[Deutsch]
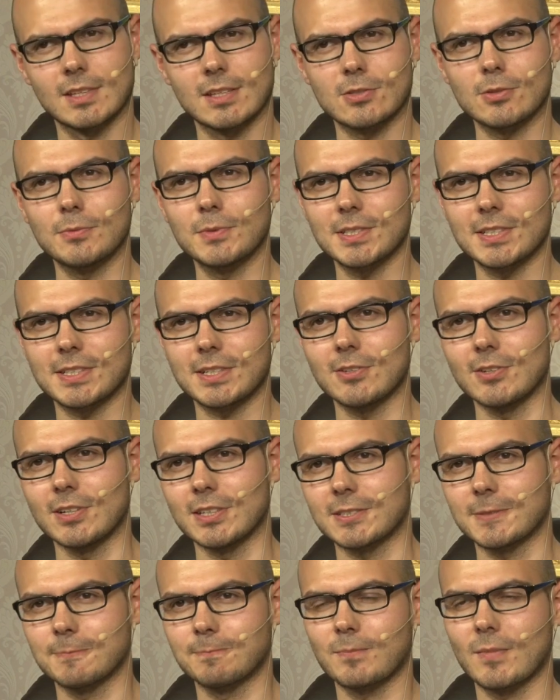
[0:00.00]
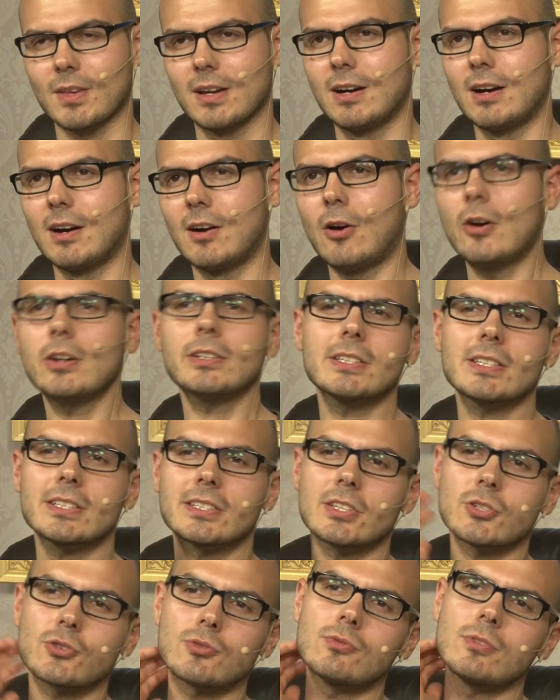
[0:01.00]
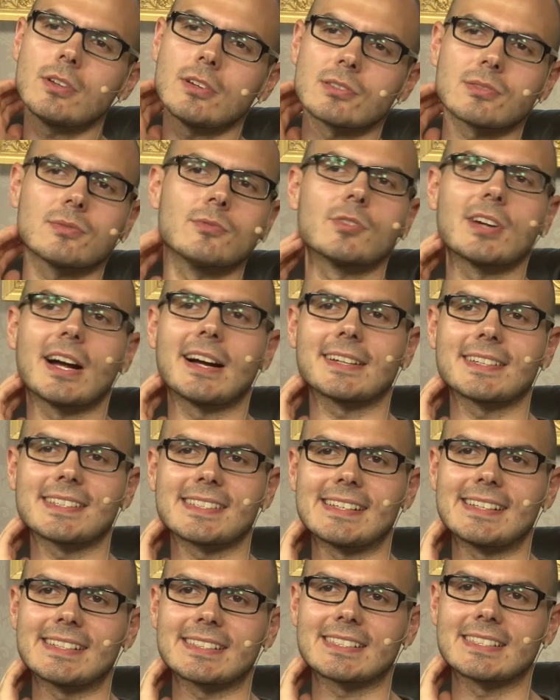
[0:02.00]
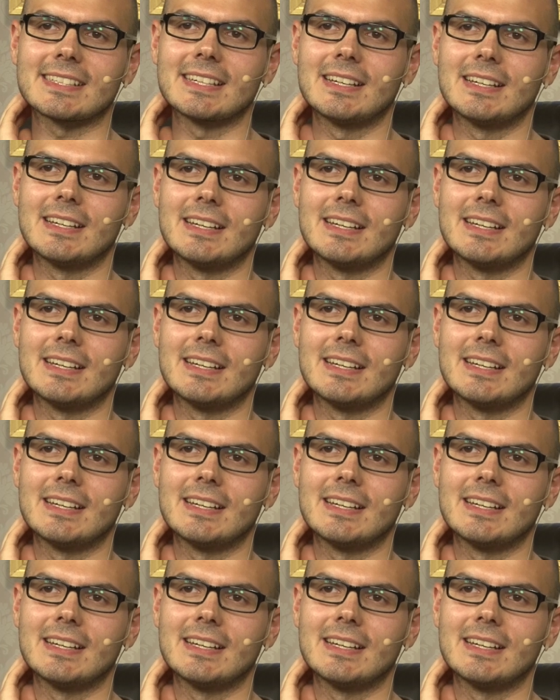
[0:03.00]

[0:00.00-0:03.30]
so wie sich gehört. Heute ist der Schulausflug angesagt.